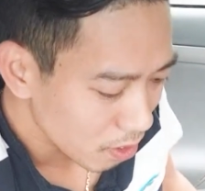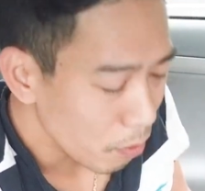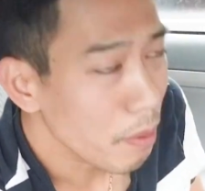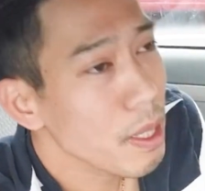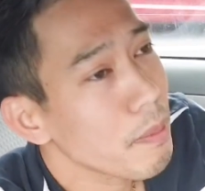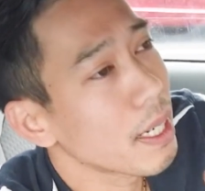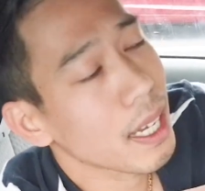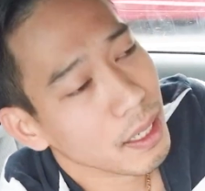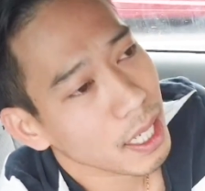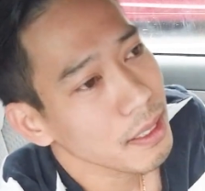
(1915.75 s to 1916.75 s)
cũng giống như mình
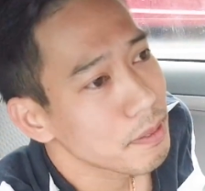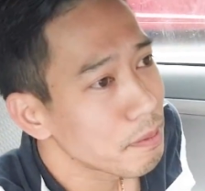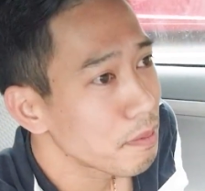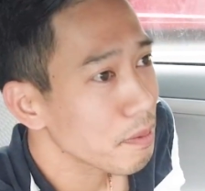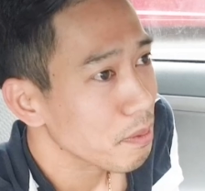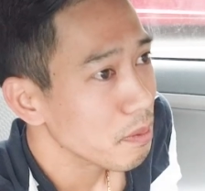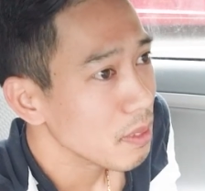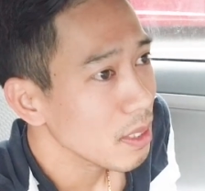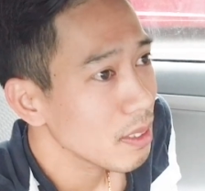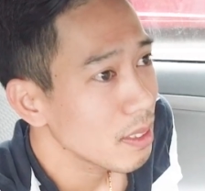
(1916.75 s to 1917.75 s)
nè ok
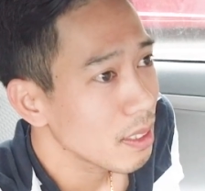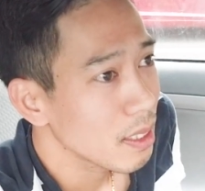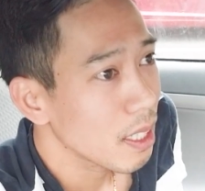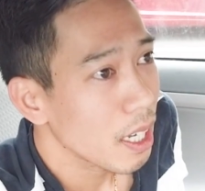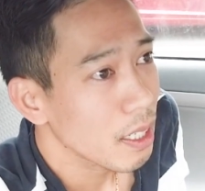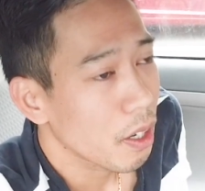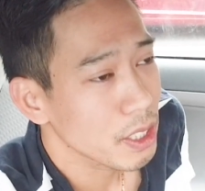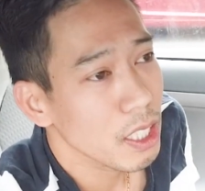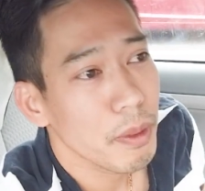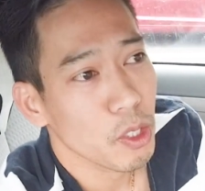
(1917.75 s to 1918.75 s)
đó
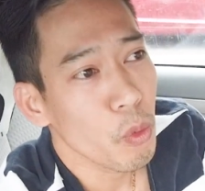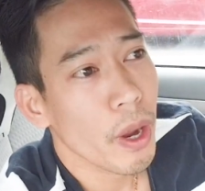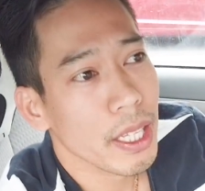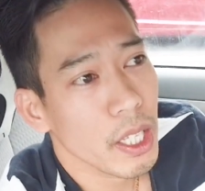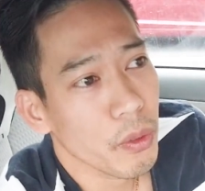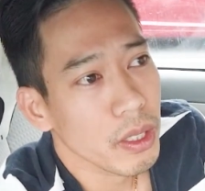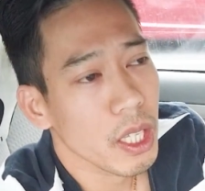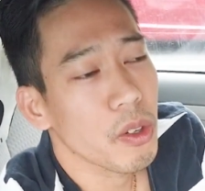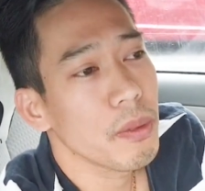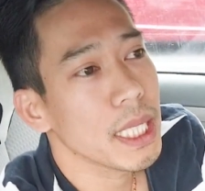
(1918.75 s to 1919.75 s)
hồi xưa mình cũng quen nhiều
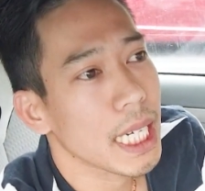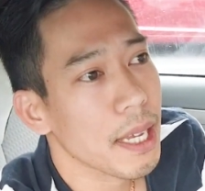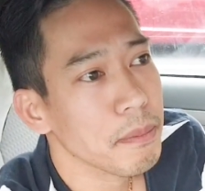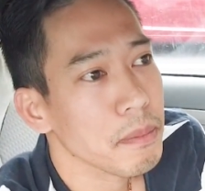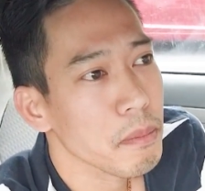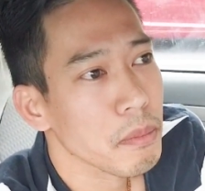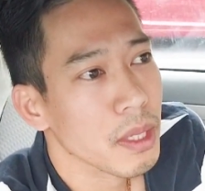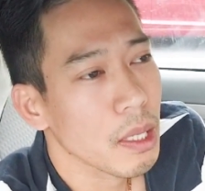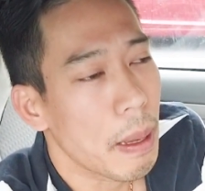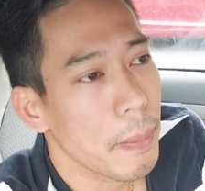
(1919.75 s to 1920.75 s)
nhiều người bên Việt Nam
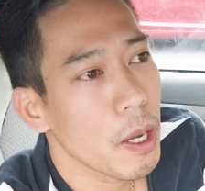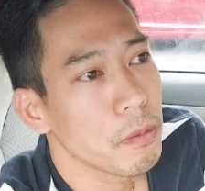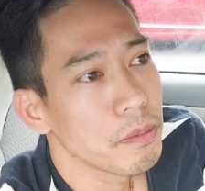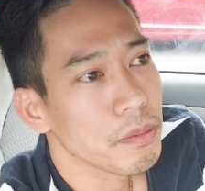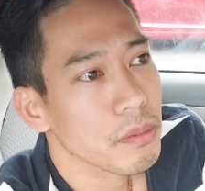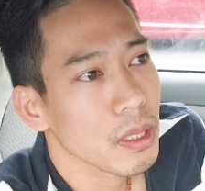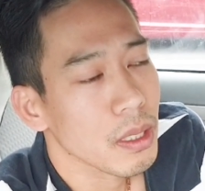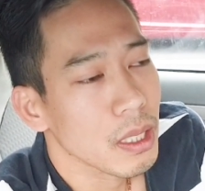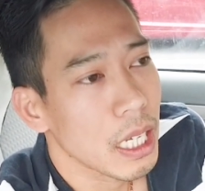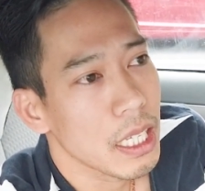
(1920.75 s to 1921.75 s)
các bạn thấy không
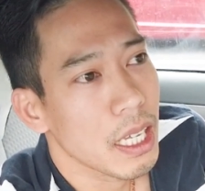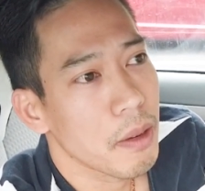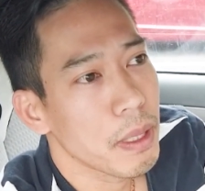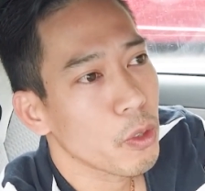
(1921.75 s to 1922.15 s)
thì à,